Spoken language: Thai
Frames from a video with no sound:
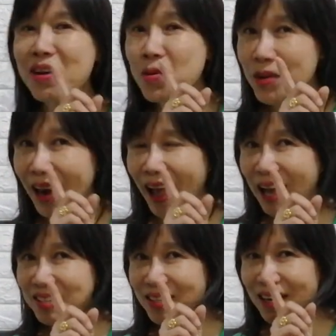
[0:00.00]
คุณทา
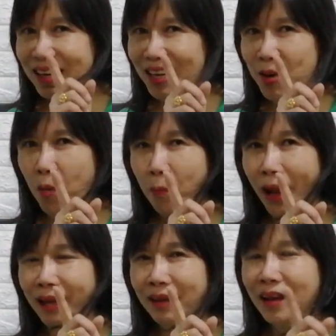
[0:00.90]
สิ่งนี้ลงไป
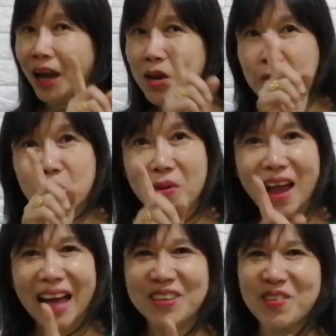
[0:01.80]
ให้ลูกห
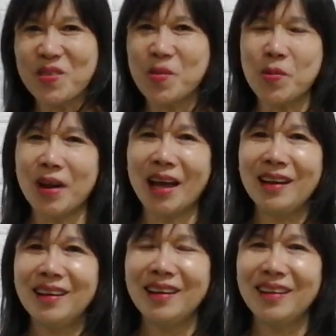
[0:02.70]
ลานของคุณนะ
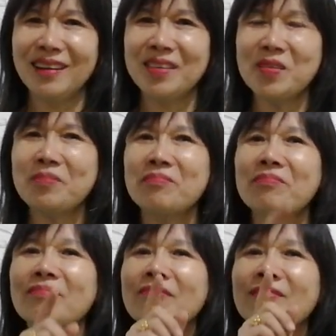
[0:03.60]

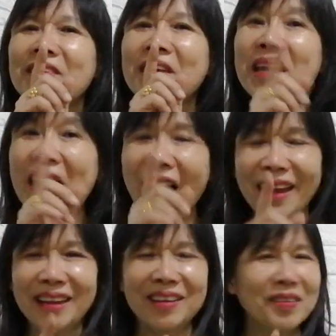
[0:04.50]
ขี้ใคร
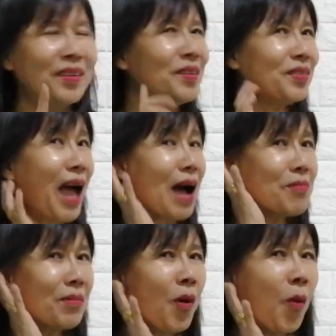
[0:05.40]
ตาม
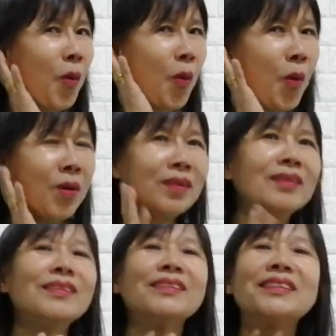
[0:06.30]
หู
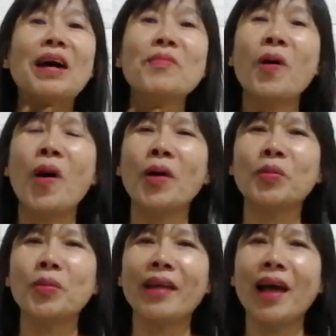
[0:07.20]
หรือตามคอ
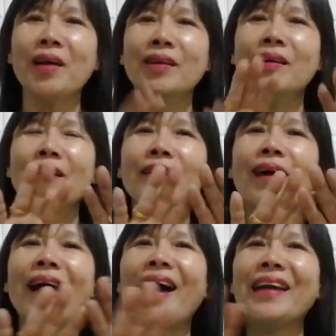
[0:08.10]
ตรงเนี้ย
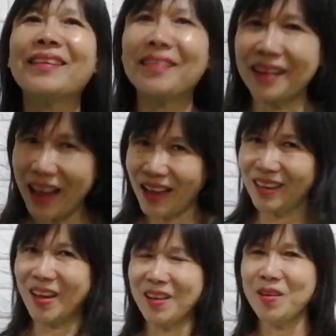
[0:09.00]
หายเกลี้ยง
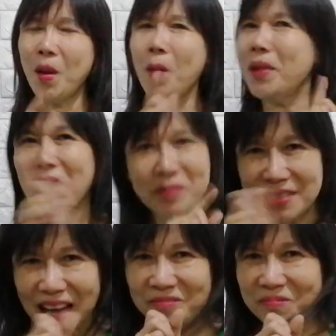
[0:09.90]
เลย ไม่หนัง
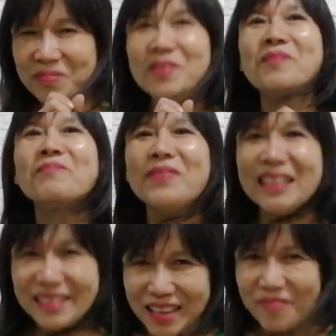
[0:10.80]
ซ้ำไม่
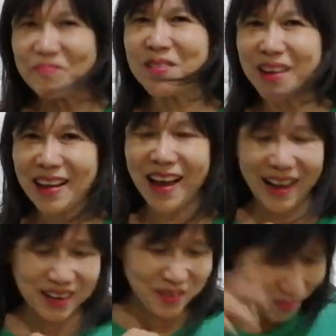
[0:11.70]
เจ็บด้วยค่ะ
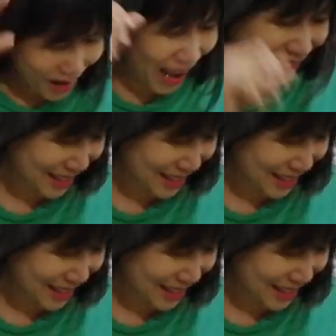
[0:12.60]
มา